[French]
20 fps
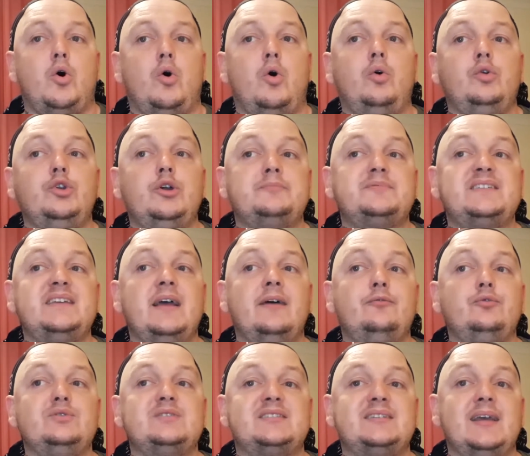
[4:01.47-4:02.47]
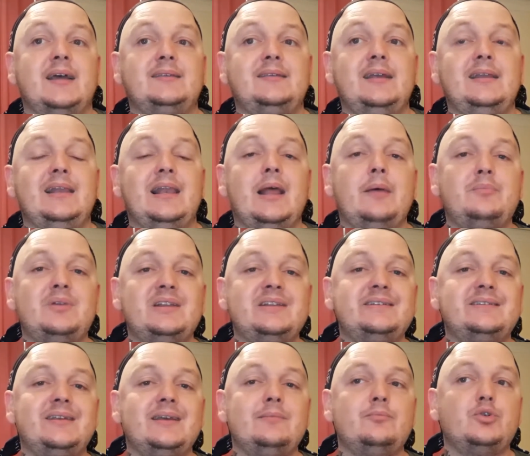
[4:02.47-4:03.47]
On observe une certaine
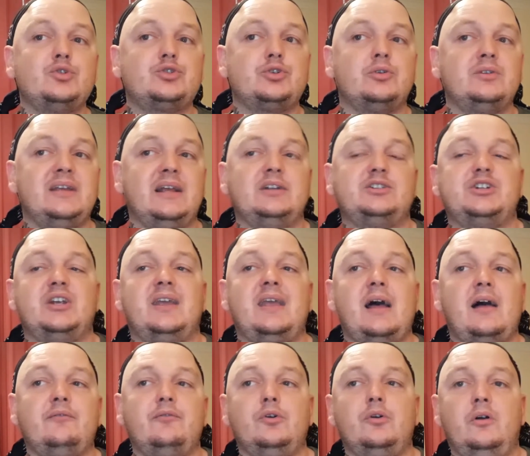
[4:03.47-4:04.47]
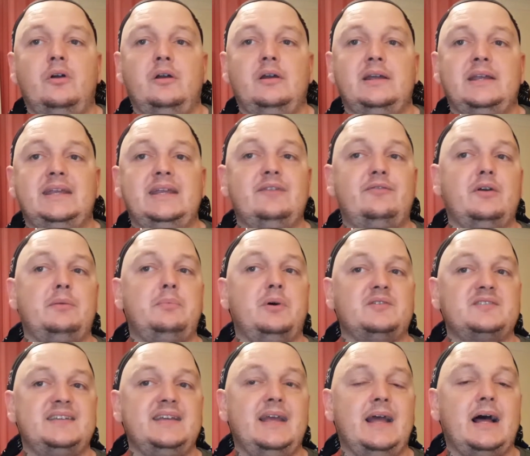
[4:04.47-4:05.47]
labilité émotionnelle chez Carver, qui fait
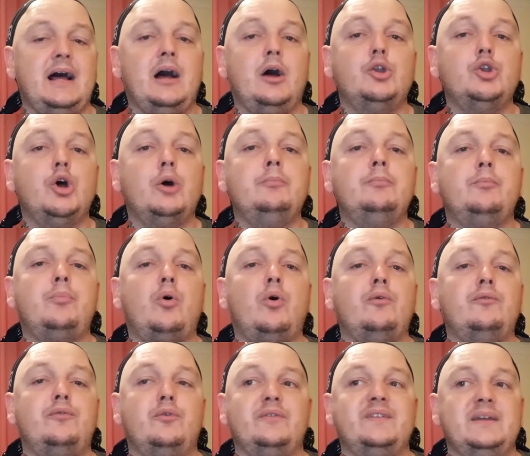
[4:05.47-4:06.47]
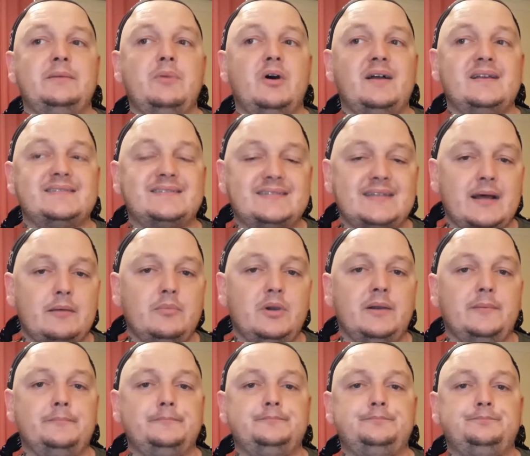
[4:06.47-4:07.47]
penser à un homme profondément instable.